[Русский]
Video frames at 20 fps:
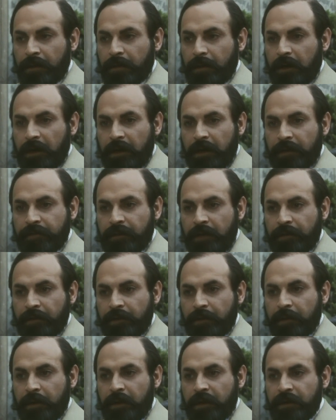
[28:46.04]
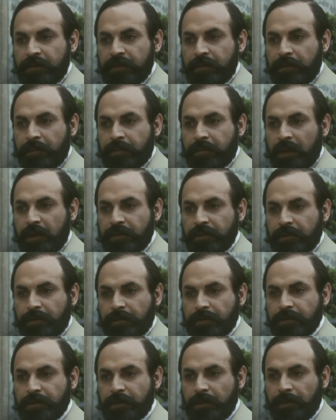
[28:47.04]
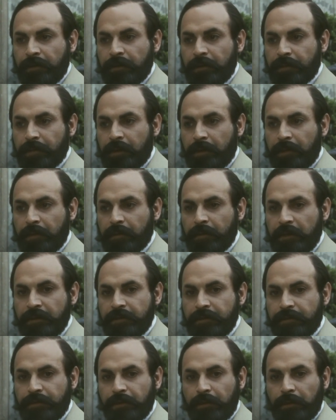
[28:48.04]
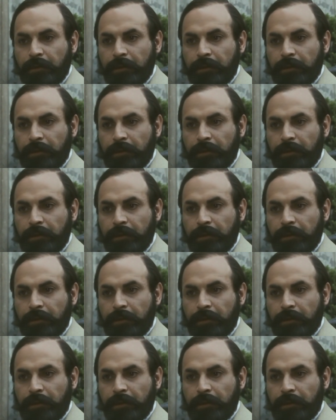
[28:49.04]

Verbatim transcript: Если захочет Бог, распутать клубок, созданный